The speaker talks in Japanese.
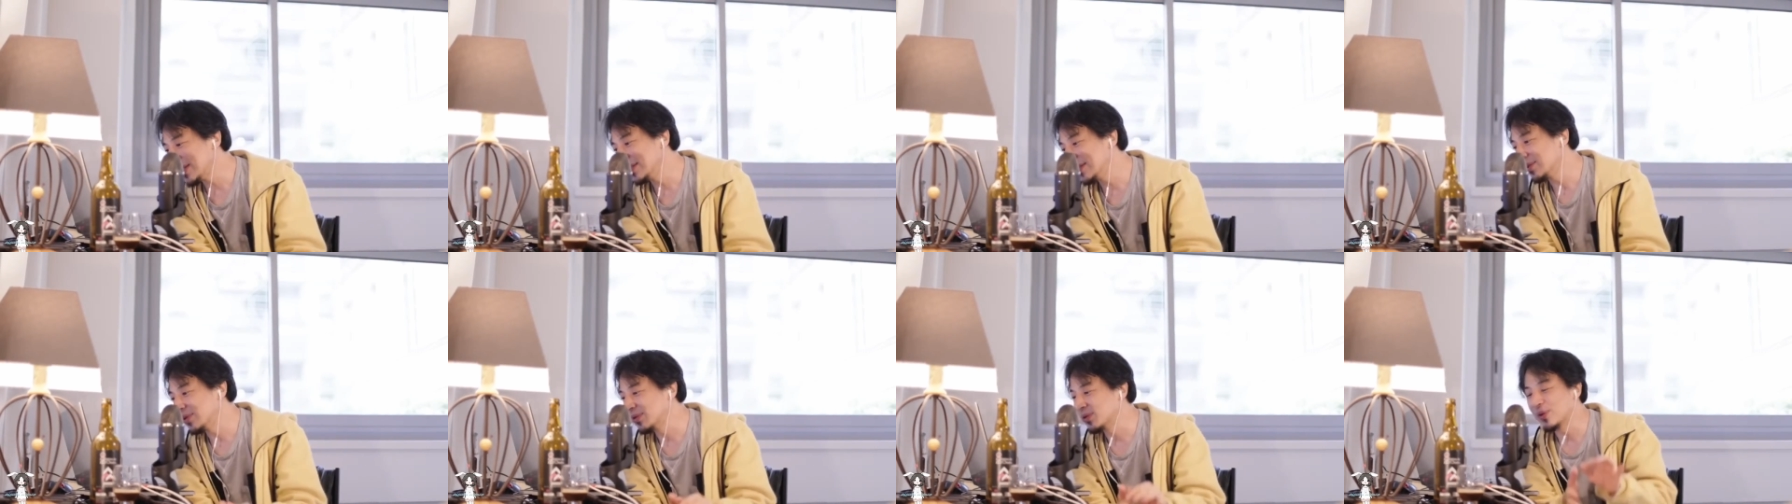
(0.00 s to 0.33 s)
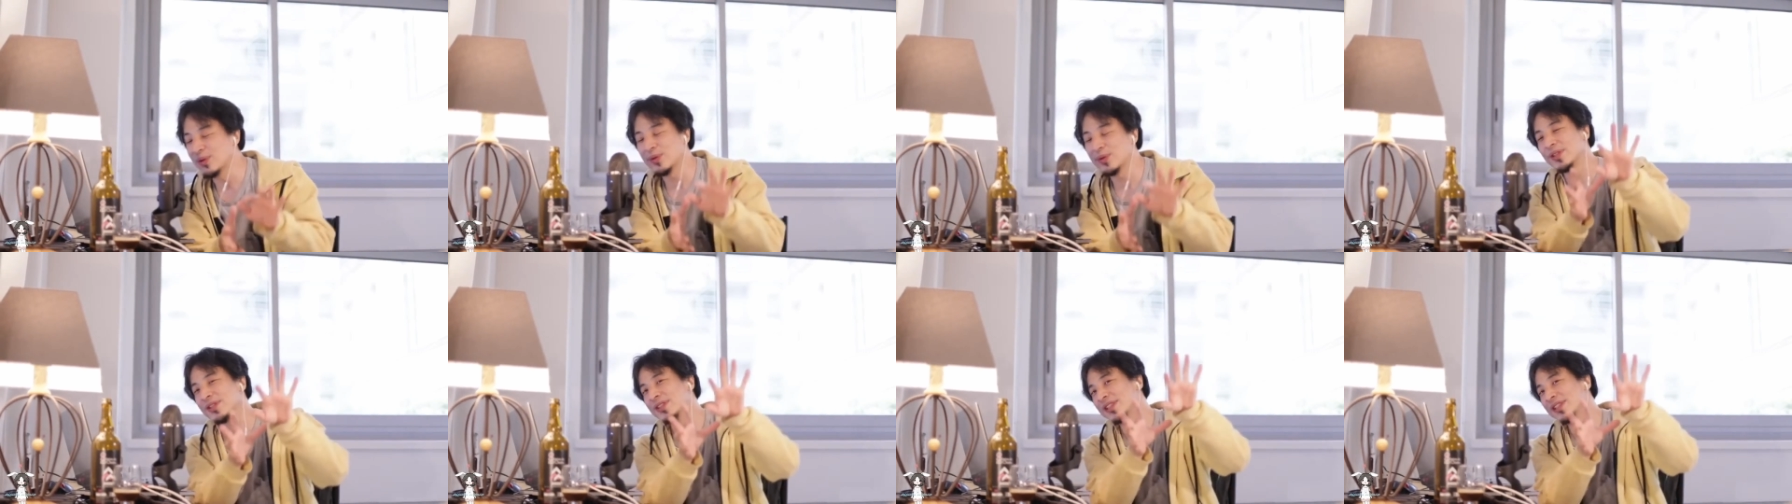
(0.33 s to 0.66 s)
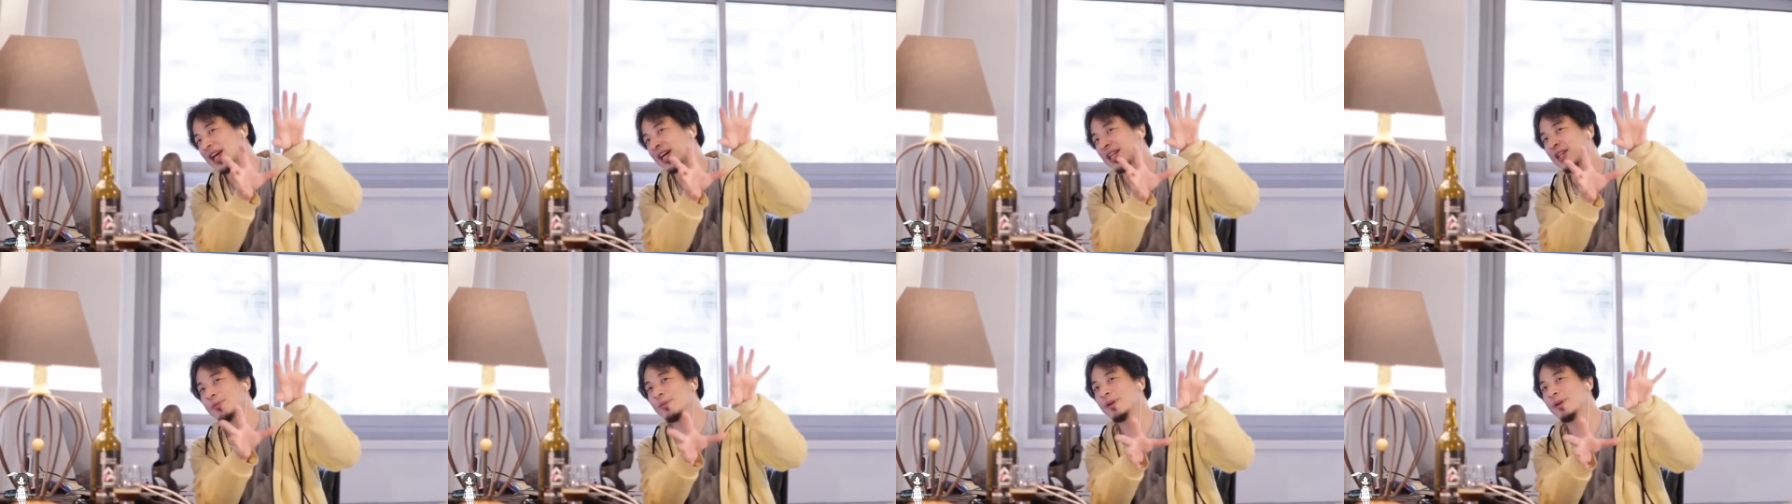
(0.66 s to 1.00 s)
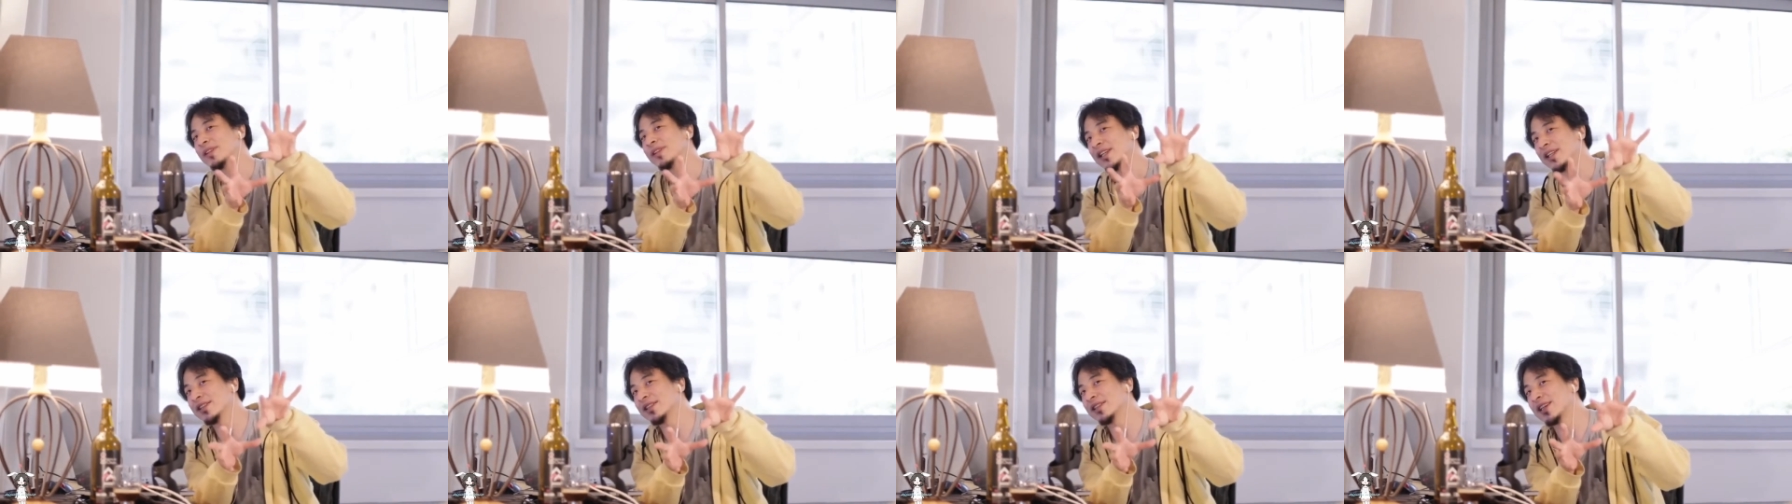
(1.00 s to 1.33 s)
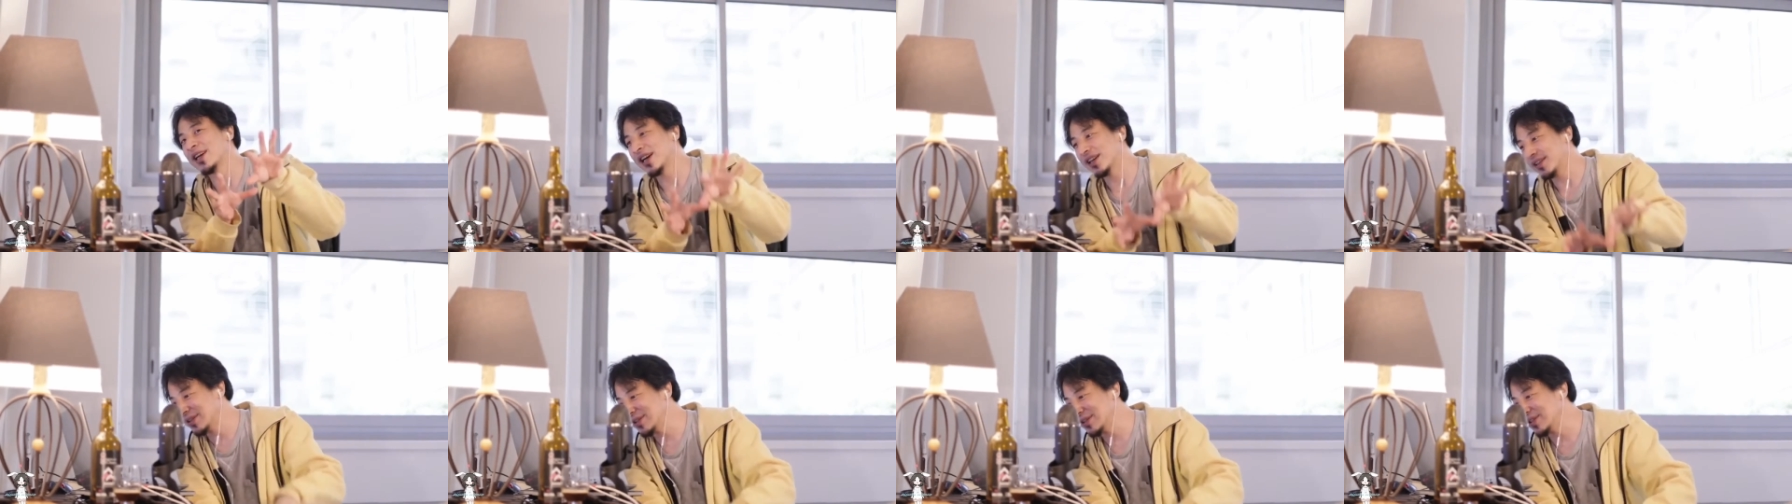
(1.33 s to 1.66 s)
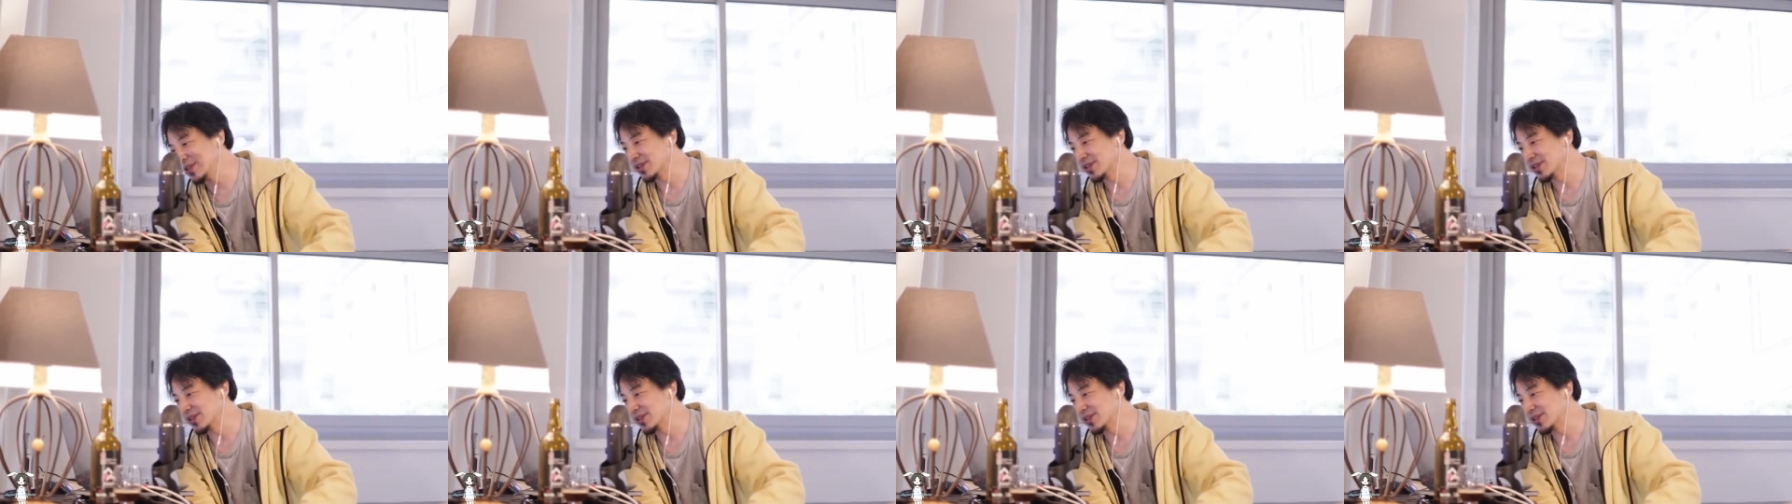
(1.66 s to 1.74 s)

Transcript: その同級生アドバンテージがある、